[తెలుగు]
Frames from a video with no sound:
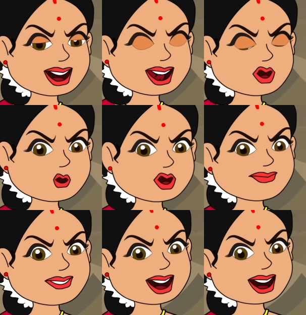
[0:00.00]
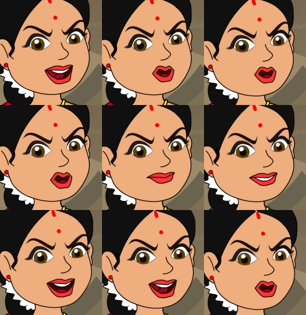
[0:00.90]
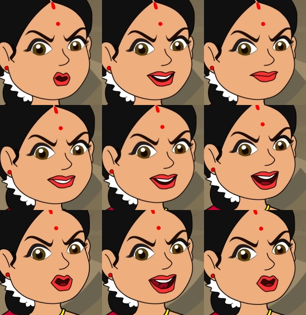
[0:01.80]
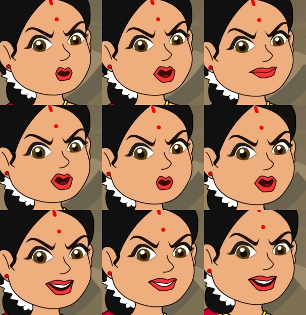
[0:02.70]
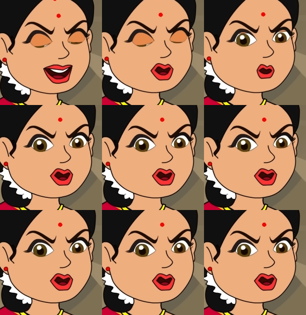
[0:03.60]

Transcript: రుద్రమ్మ ఏదో వంకతో లక్ష్మిని తిడుతూనే